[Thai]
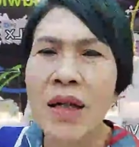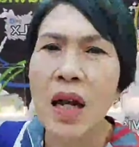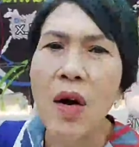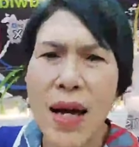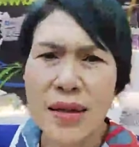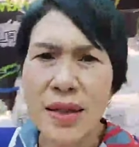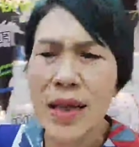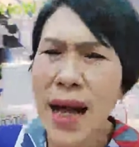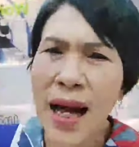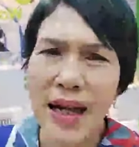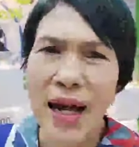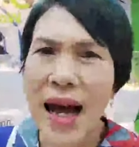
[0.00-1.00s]
เราอาจจะ
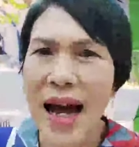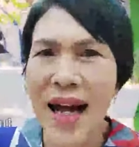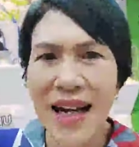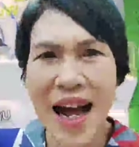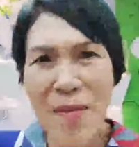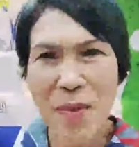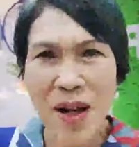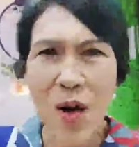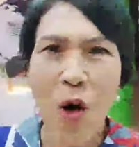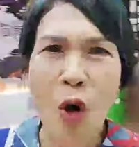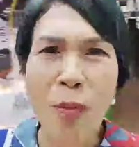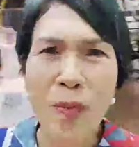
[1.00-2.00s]
ทานอาหารได้ไม่ค
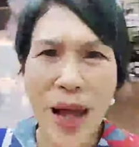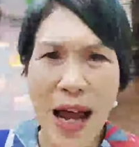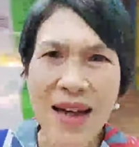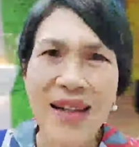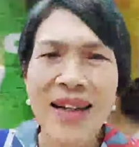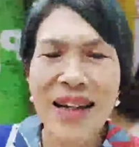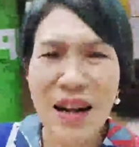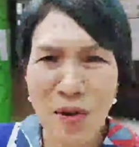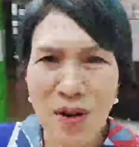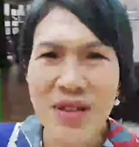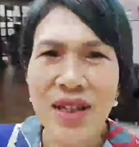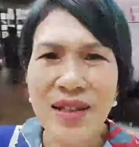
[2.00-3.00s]
รบนะเรา
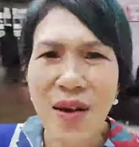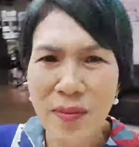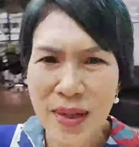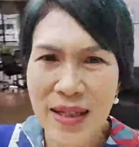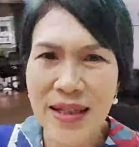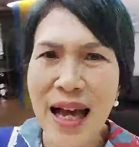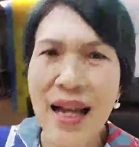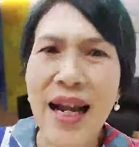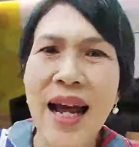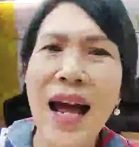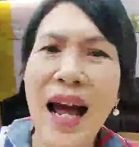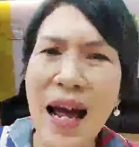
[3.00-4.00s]
ก็จะต้องมีสาร
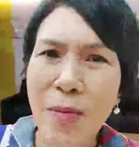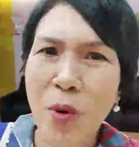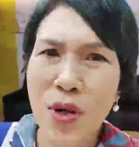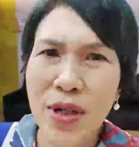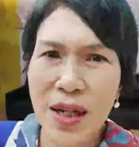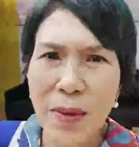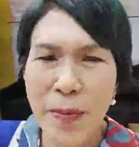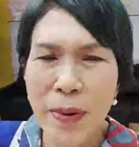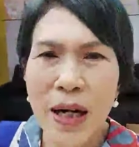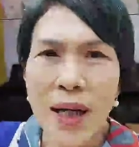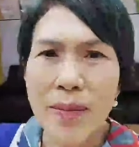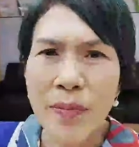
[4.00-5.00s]
อาหารพวกนี้ไป
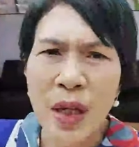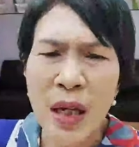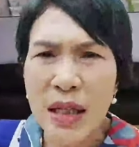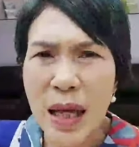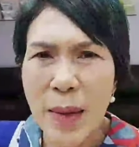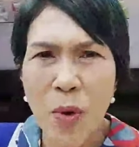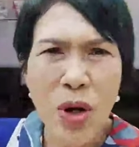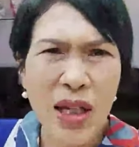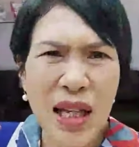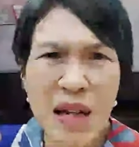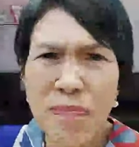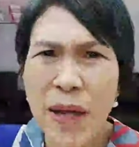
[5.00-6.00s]
เพิ่มแต่พวก
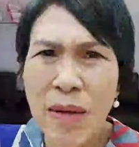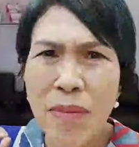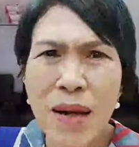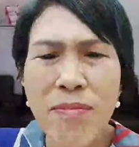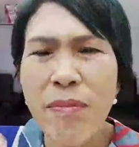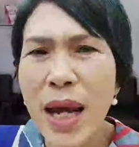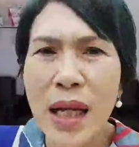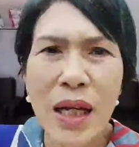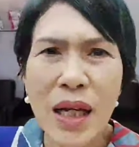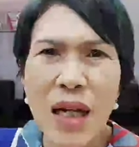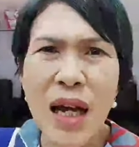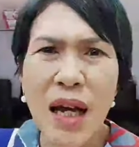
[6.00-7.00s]
กินเป็นเม็
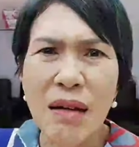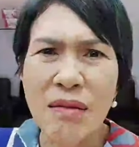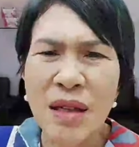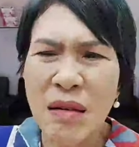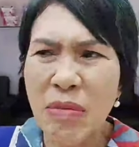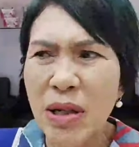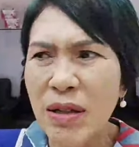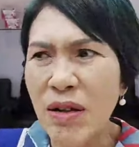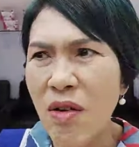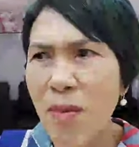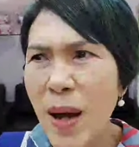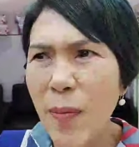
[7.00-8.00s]
ดๆเนี่ยมัน
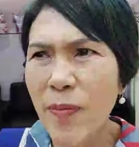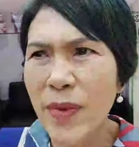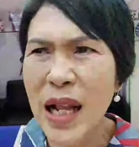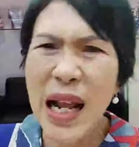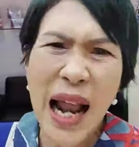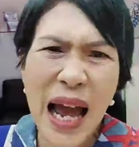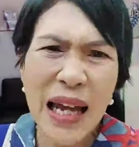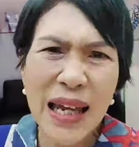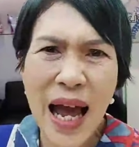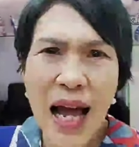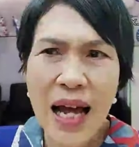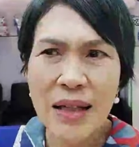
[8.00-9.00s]
ก็แบบละลาย
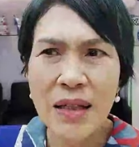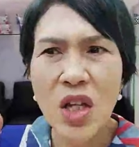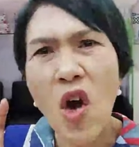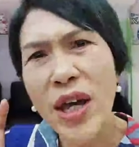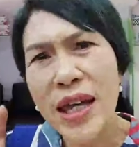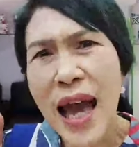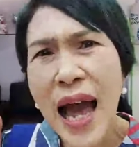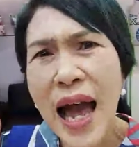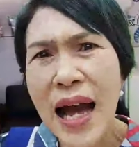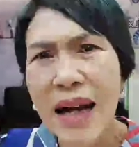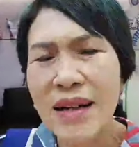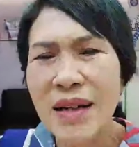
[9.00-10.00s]
ยากย่อยยา
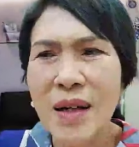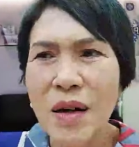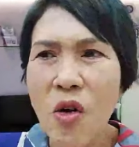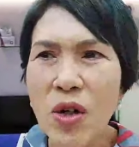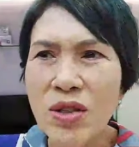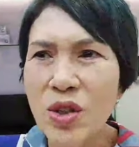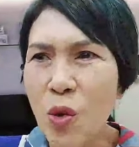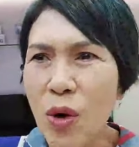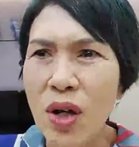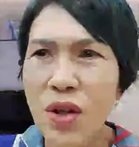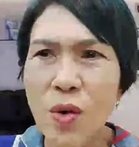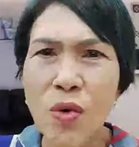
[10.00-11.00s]
กคนสูง
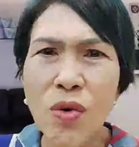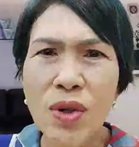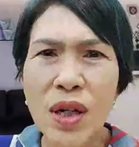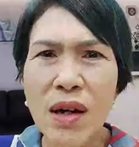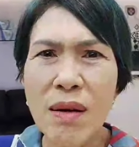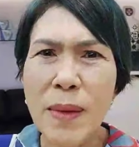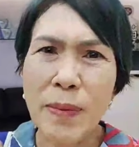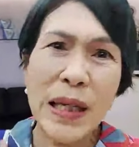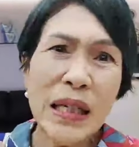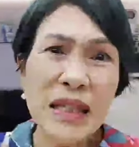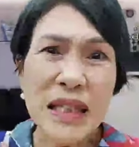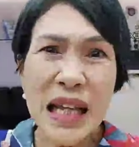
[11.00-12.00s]
อายุเนี่ยก็แบบ
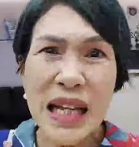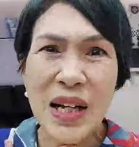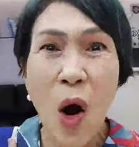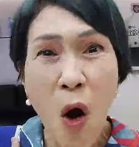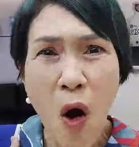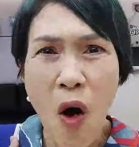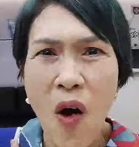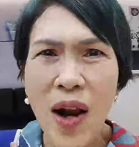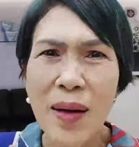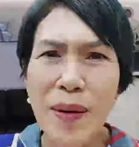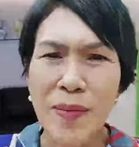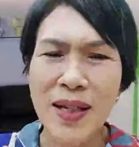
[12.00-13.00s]
กลืนติดคออะ
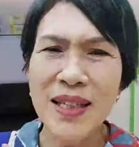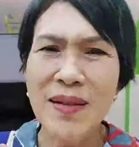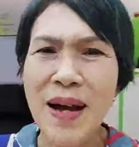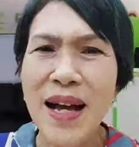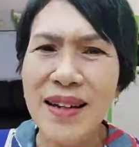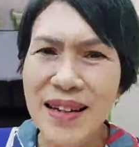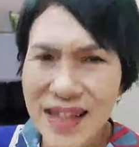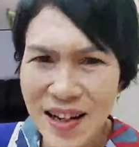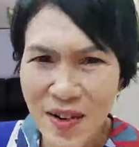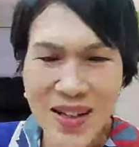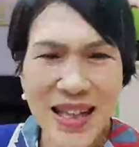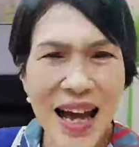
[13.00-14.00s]
ไรแบบนี้ใช่ไหม
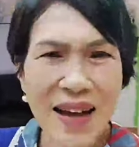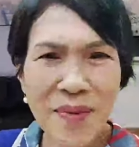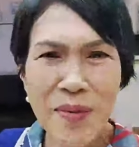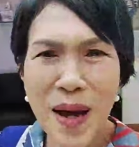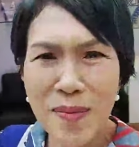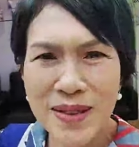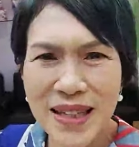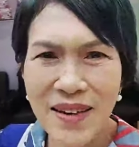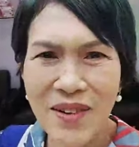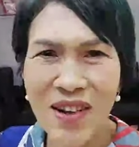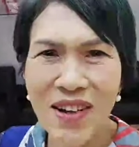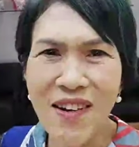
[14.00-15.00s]
เราก็ทานเป็นแบบเจ
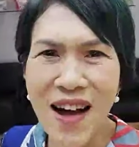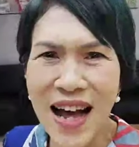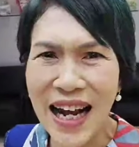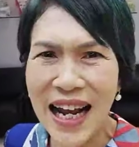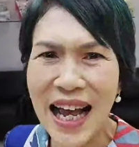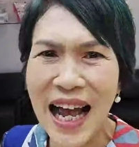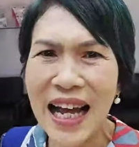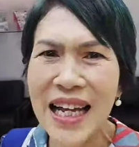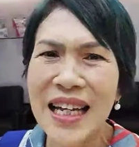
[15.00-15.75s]
ลดีกว่านะคะ